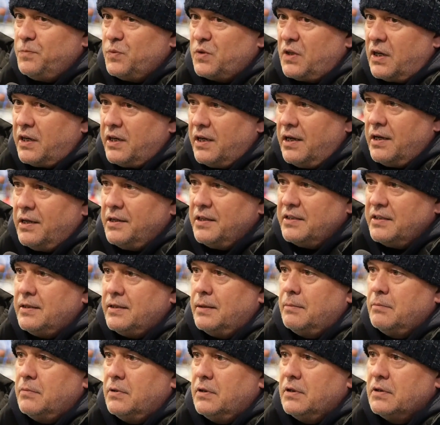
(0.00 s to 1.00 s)
ta hala
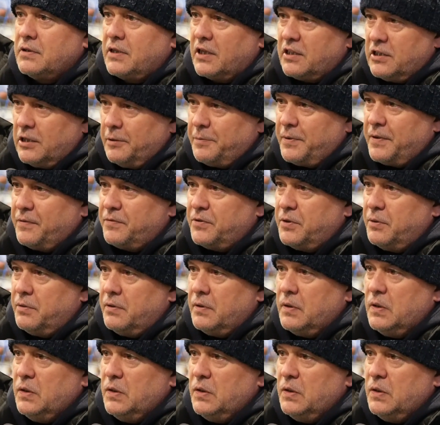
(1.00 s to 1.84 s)
nam tak naprawdę